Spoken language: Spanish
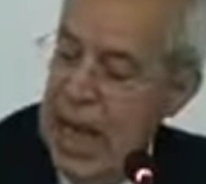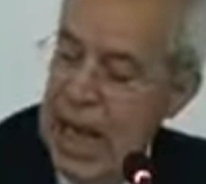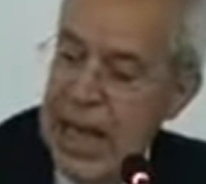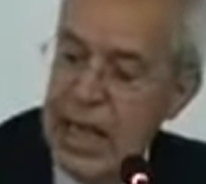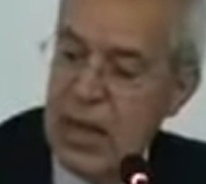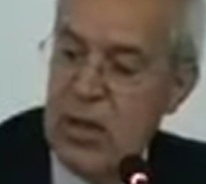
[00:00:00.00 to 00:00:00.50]

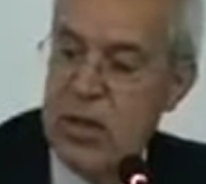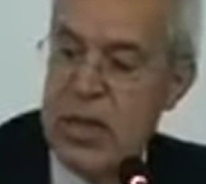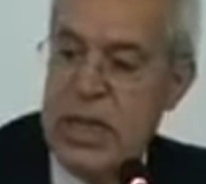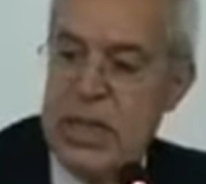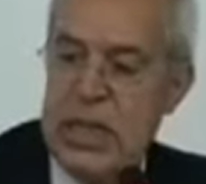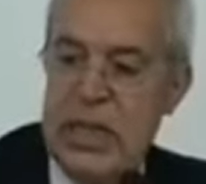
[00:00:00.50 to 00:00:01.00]
Y
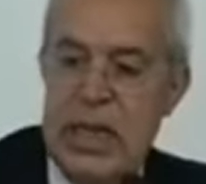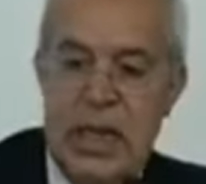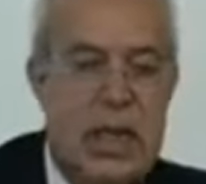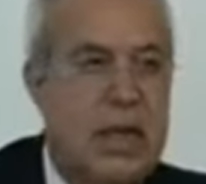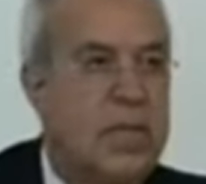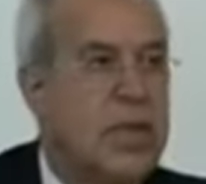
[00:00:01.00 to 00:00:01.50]
entonces,
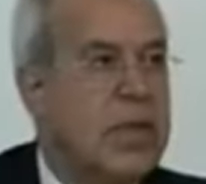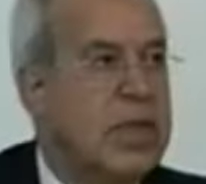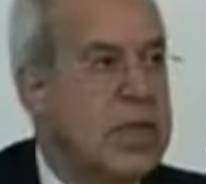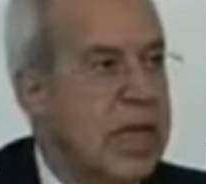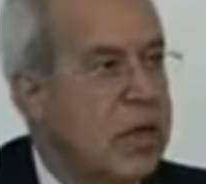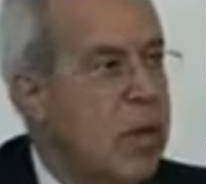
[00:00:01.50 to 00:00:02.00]

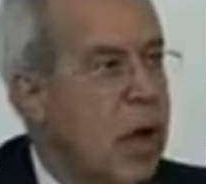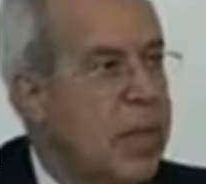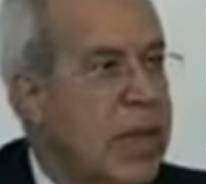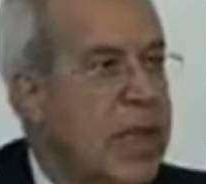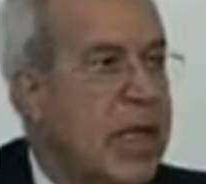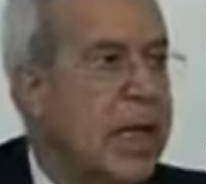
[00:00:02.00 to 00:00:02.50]
pues
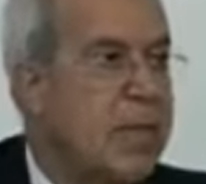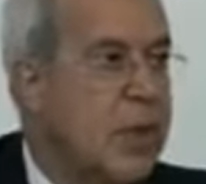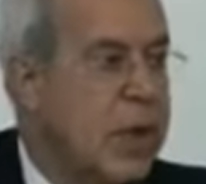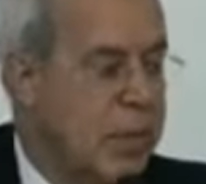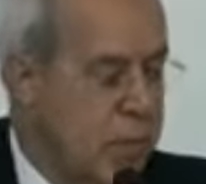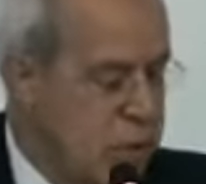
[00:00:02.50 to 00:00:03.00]
naturalmente que
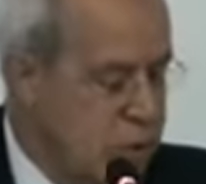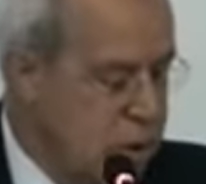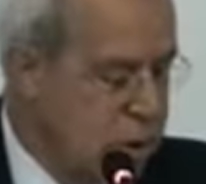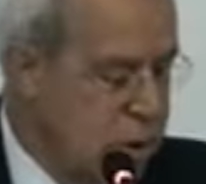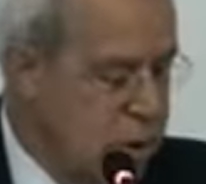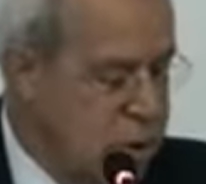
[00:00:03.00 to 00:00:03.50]
ponemos
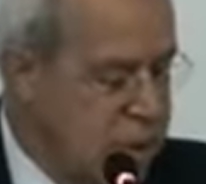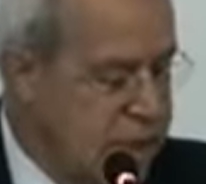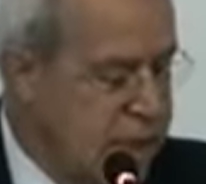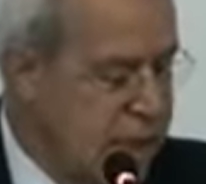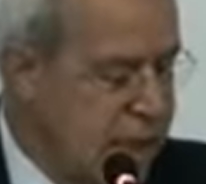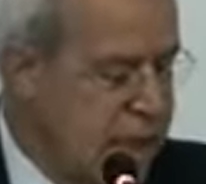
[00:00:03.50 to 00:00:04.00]
los ojos
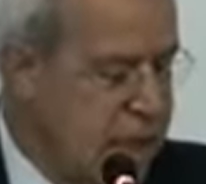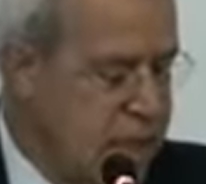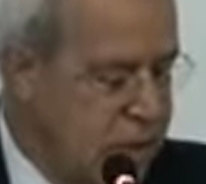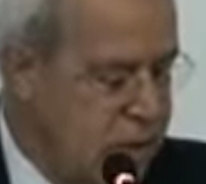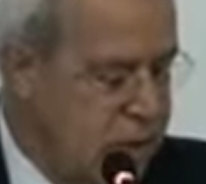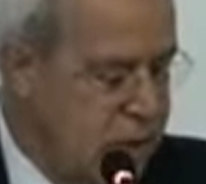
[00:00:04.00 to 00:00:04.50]
en
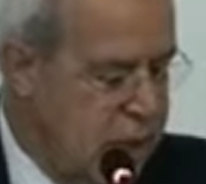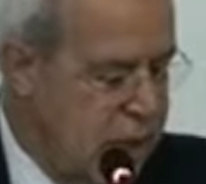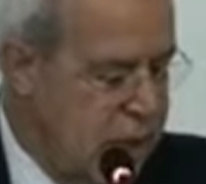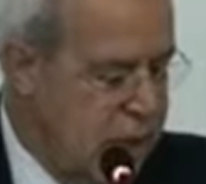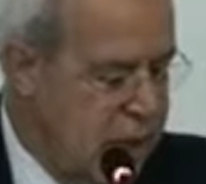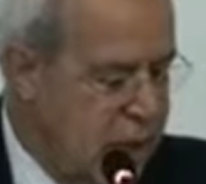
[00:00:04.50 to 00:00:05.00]
Cristo,
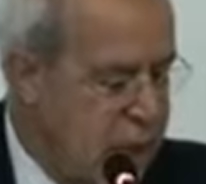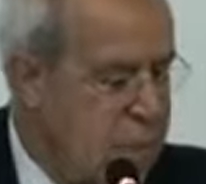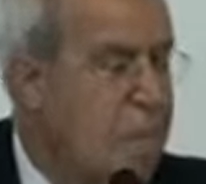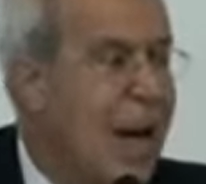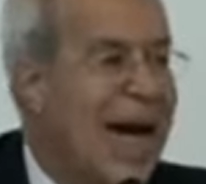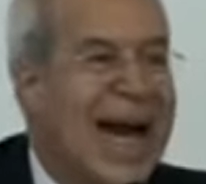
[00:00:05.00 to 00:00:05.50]
el
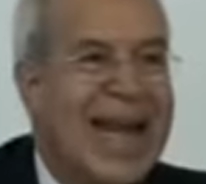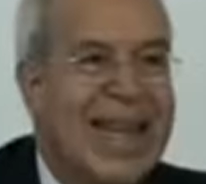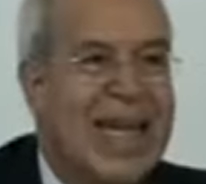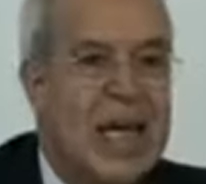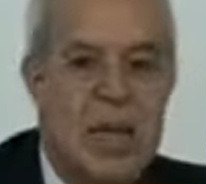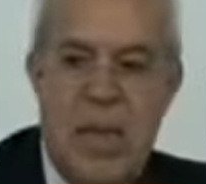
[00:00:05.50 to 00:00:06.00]

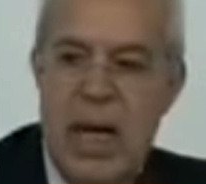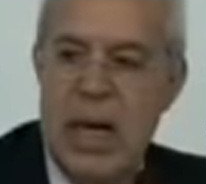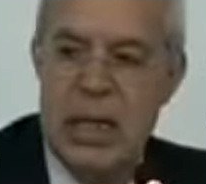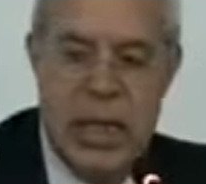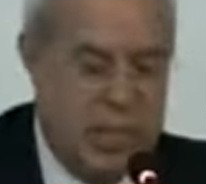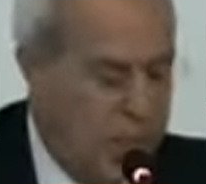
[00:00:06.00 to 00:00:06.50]
paradigma
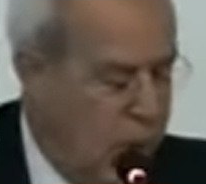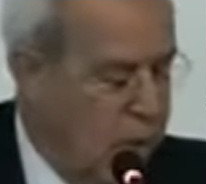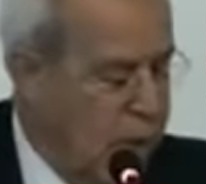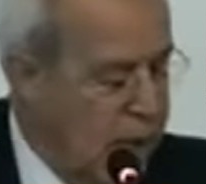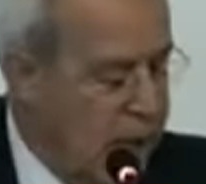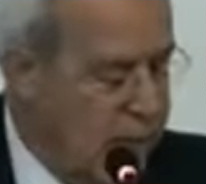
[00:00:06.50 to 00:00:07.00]
de
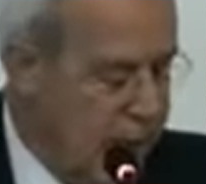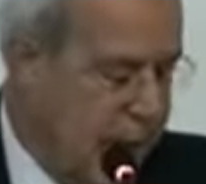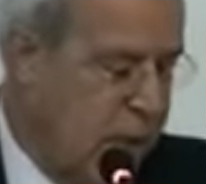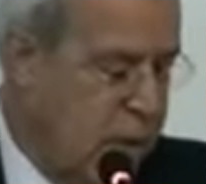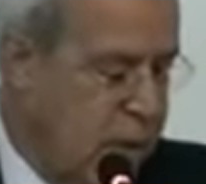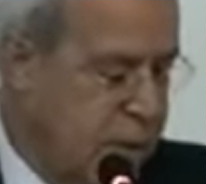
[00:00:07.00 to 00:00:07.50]
pobre
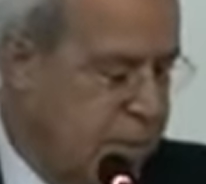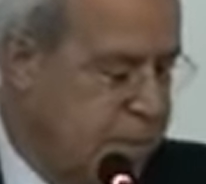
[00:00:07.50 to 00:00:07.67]
liberador.